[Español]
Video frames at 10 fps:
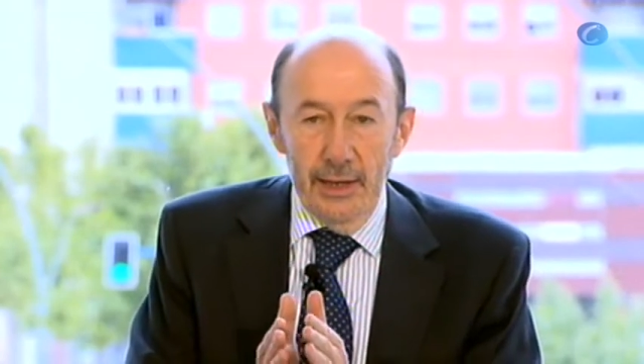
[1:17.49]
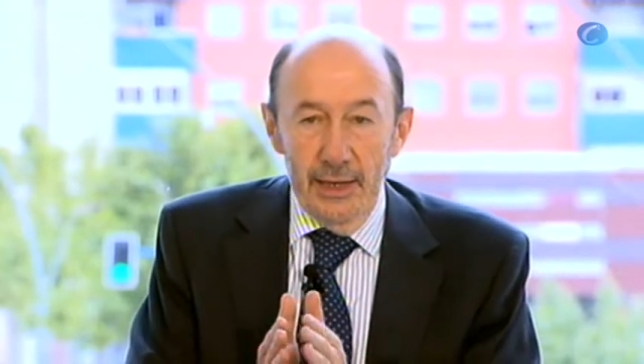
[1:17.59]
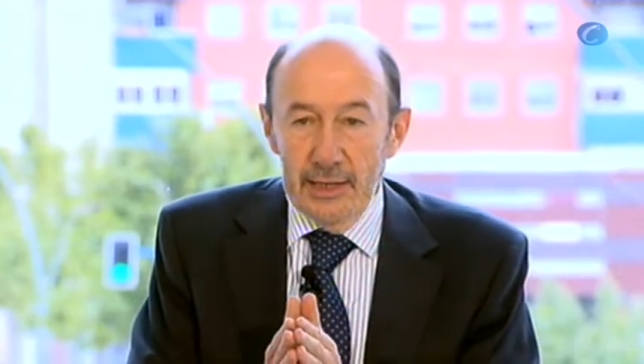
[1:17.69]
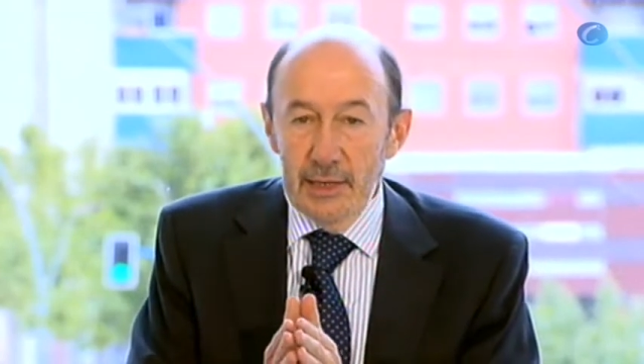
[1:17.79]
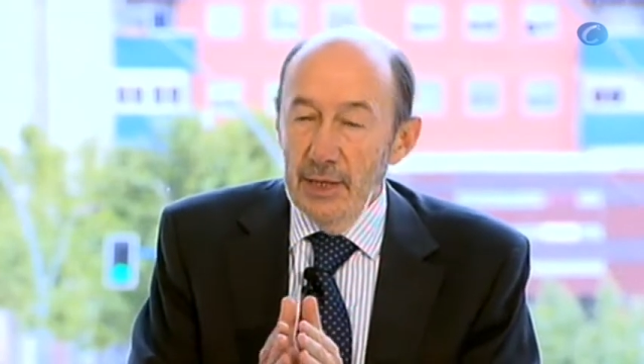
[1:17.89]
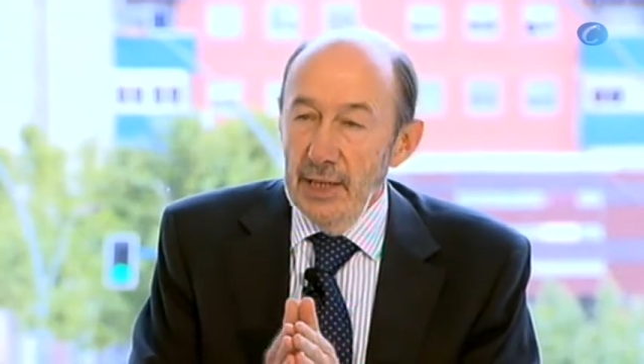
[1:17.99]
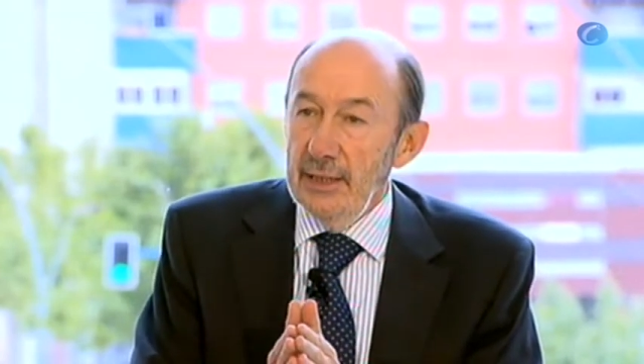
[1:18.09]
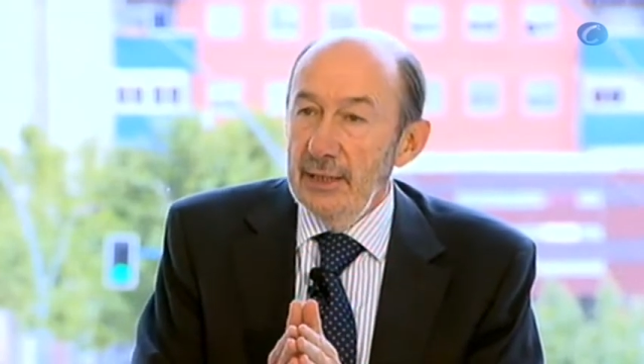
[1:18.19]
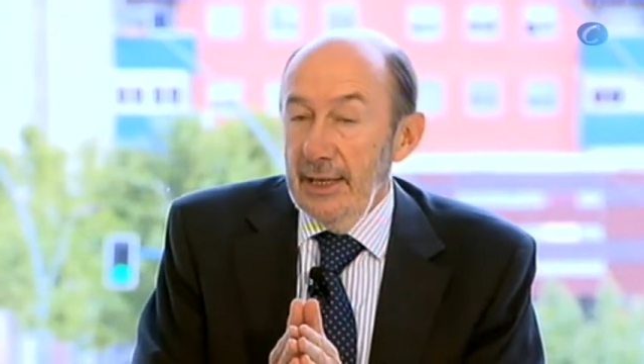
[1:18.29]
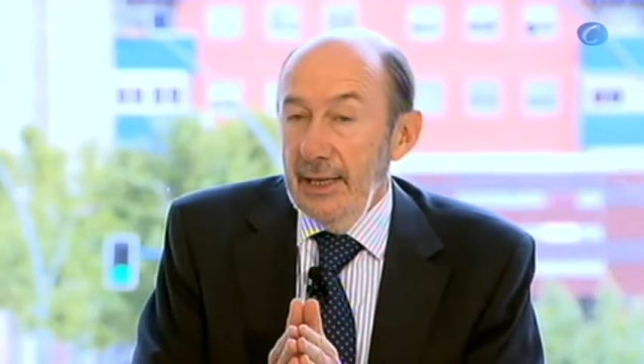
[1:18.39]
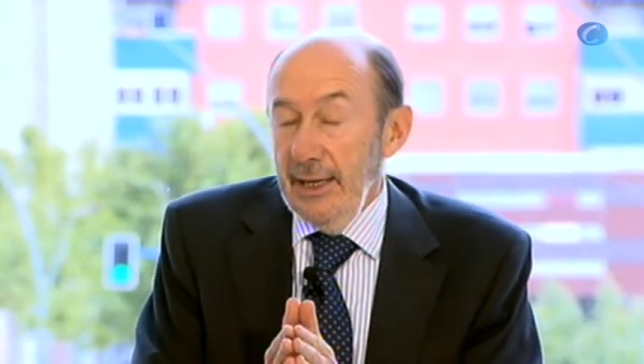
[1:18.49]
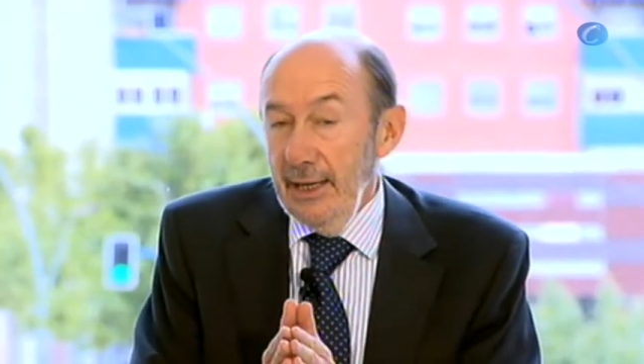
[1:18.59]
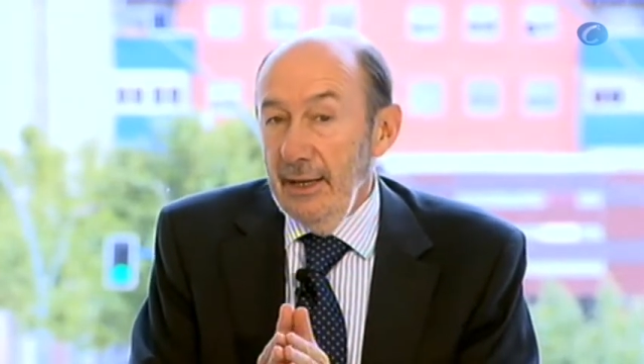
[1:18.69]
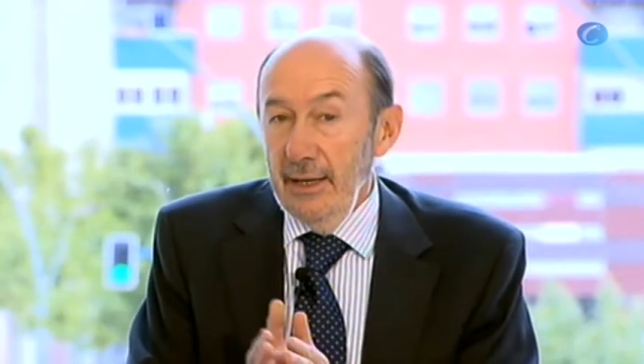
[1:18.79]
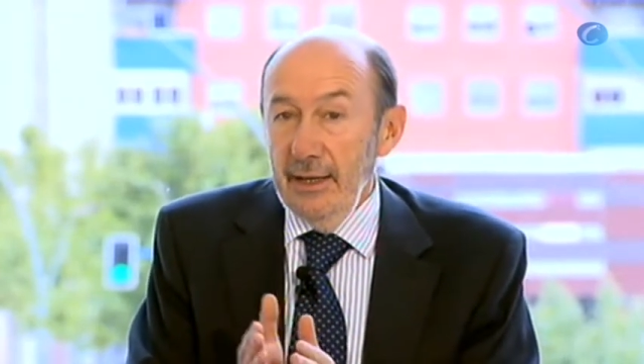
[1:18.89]
y es evidente
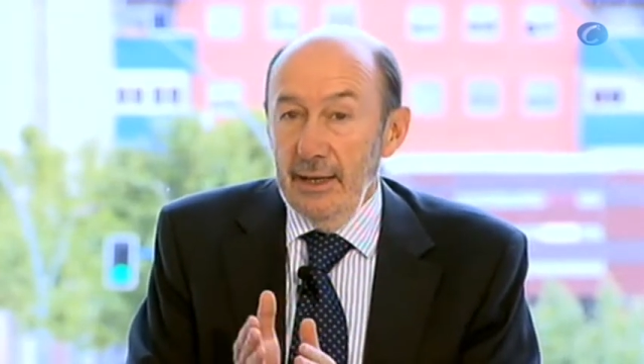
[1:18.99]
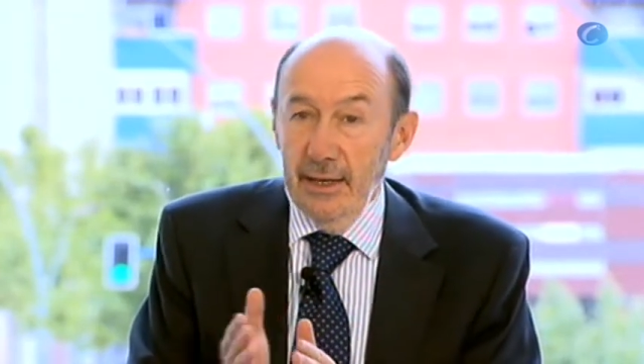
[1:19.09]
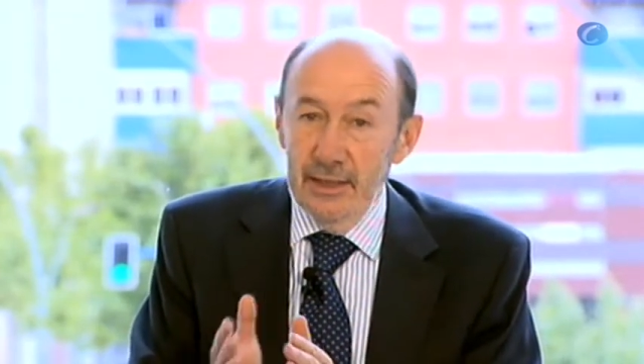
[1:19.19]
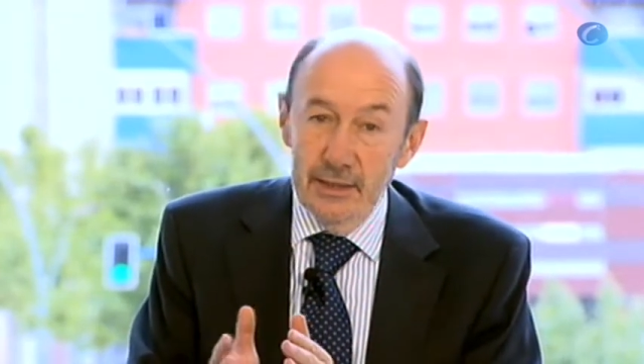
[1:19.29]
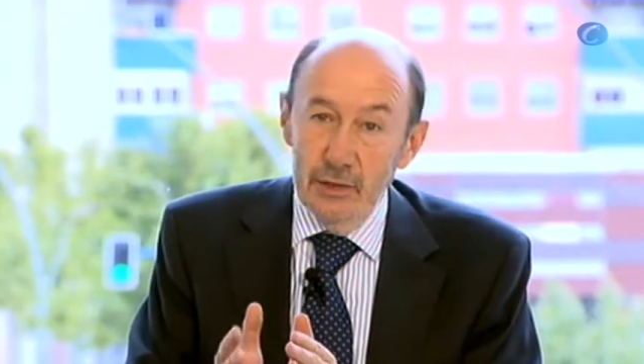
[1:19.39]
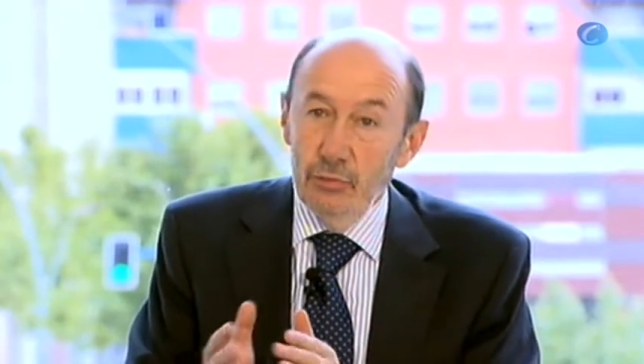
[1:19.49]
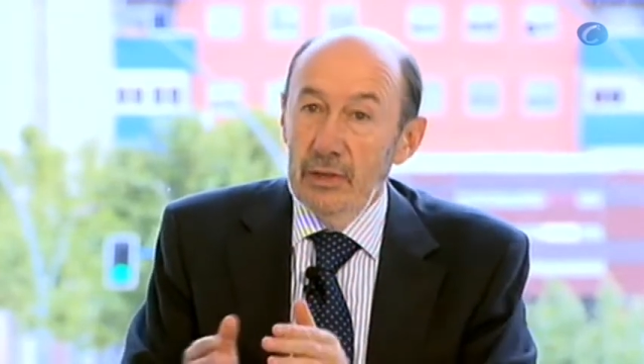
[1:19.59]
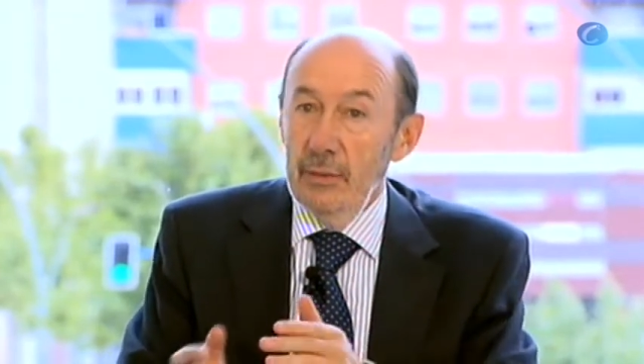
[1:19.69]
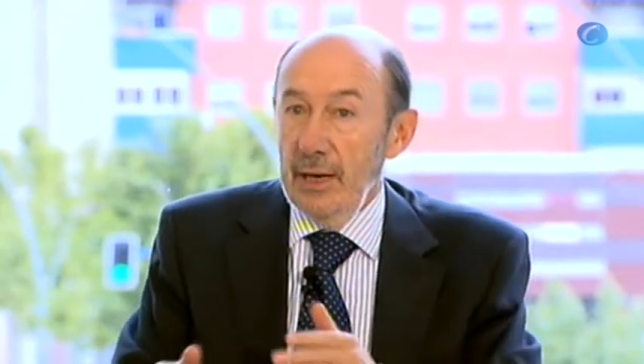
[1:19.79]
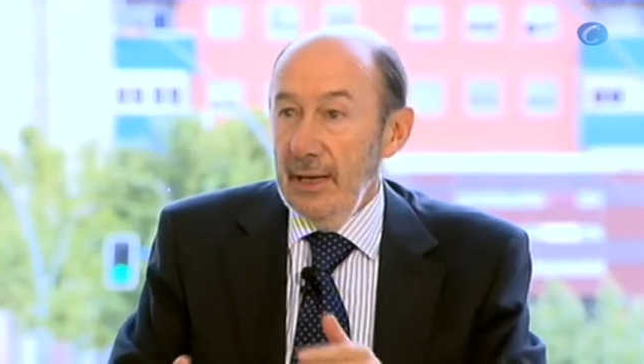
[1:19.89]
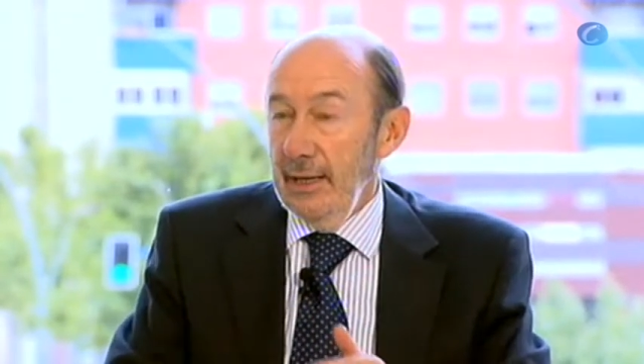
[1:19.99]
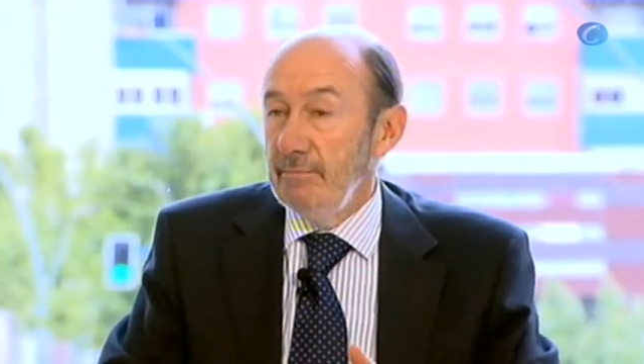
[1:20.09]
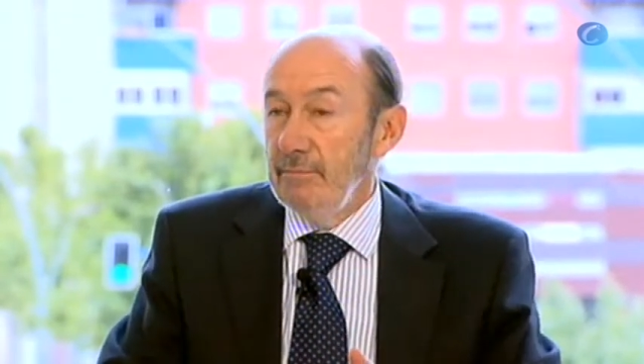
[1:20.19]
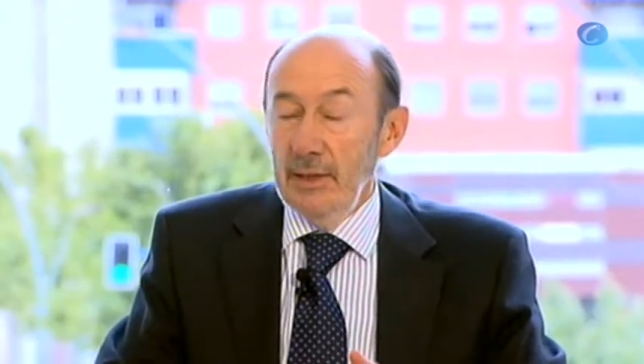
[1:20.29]
que, este es un tema que